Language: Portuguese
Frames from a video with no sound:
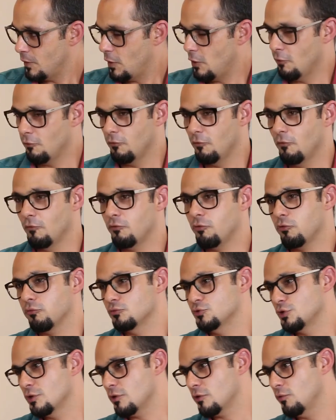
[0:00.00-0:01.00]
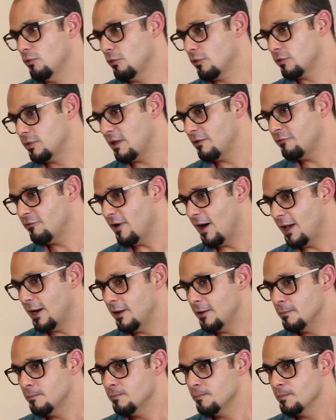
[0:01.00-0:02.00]
Eu ouço um discurso na
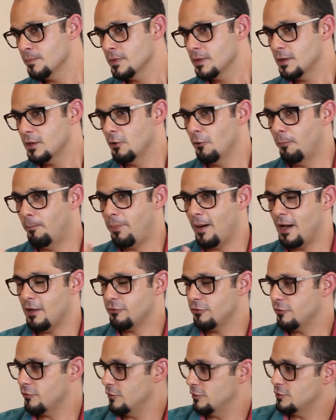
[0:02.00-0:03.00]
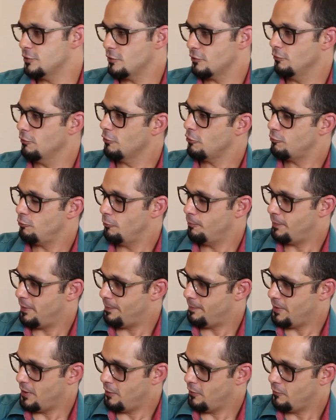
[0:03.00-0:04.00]
fala, eu passo esse discurso para
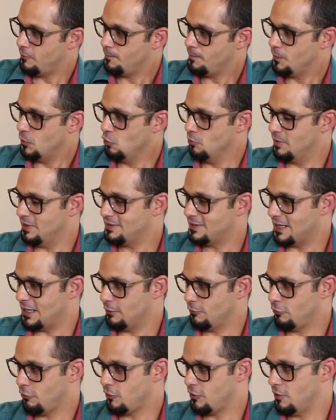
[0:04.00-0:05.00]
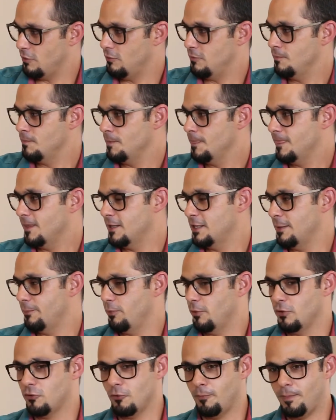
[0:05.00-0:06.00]
o papel, numa tradução, e
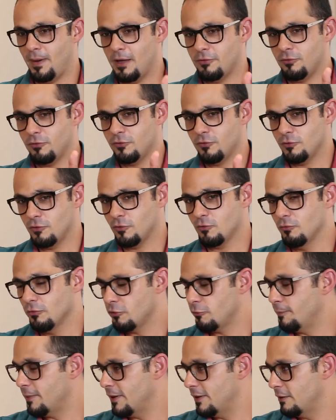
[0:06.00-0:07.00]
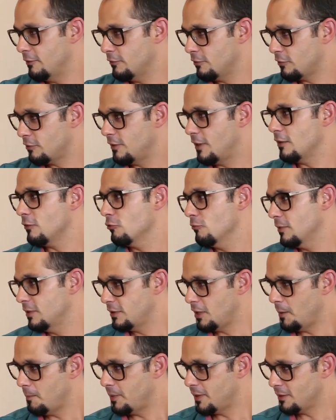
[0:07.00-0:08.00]
depois eu passo esse discurso para a língua de sinais numa
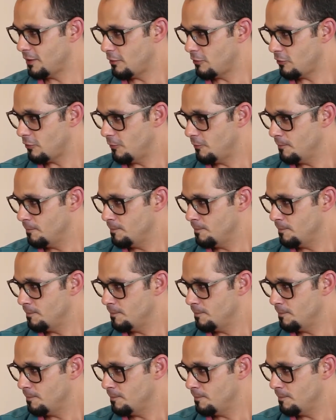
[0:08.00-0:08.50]
interpretação.